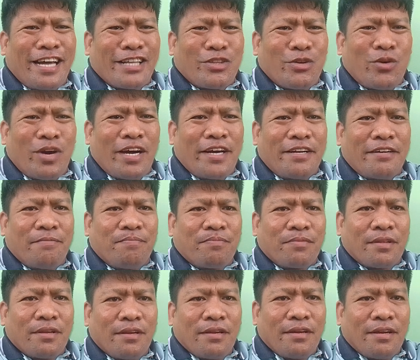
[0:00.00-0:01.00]
ginagatungan
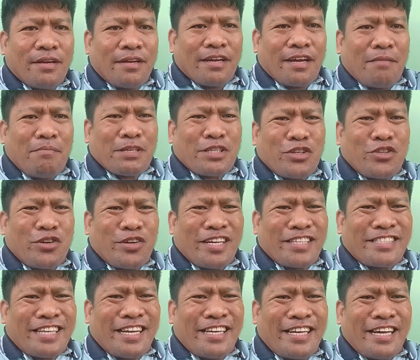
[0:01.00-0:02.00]
ng ambasador
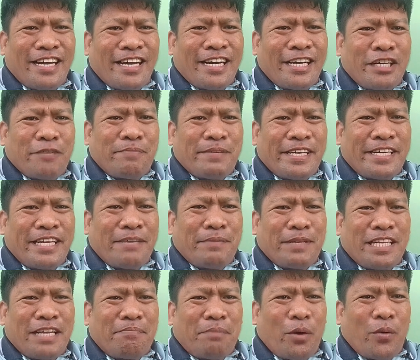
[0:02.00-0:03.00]
ng China. Hayop na yan,
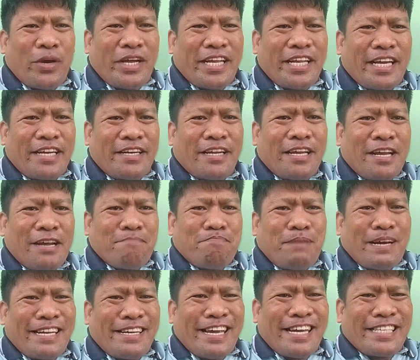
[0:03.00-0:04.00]
dapat niya pauwi na yan.
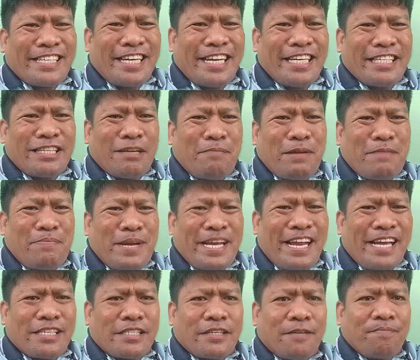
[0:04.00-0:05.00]
Palayasin na yan sa
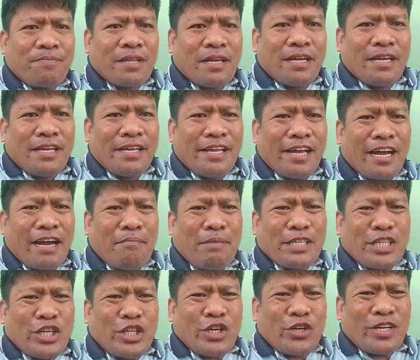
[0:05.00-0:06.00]
Pilipinas. Yung
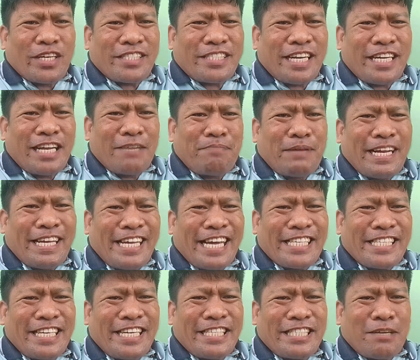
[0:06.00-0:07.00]
ambasador ng China,
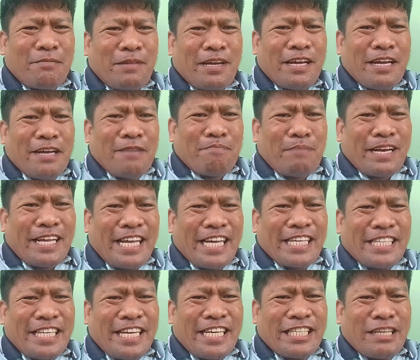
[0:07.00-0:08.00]
palayasin na yan sa,
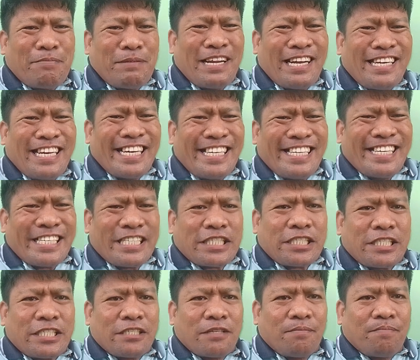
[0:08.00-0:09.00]
palayasin na yan sa Pilipinas. Layas!
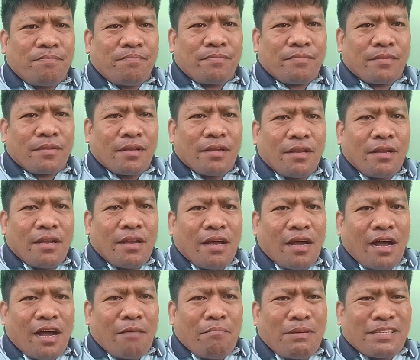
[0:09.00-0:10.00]

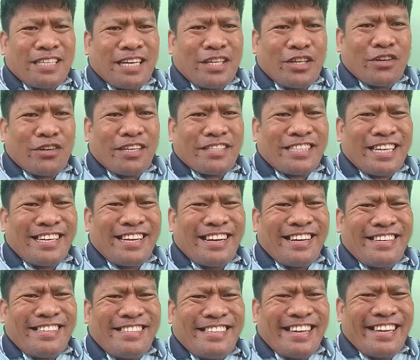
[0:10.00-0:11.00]
Ambasador ng
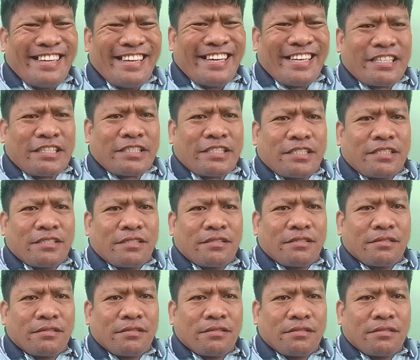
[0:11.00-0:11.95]
China, layas!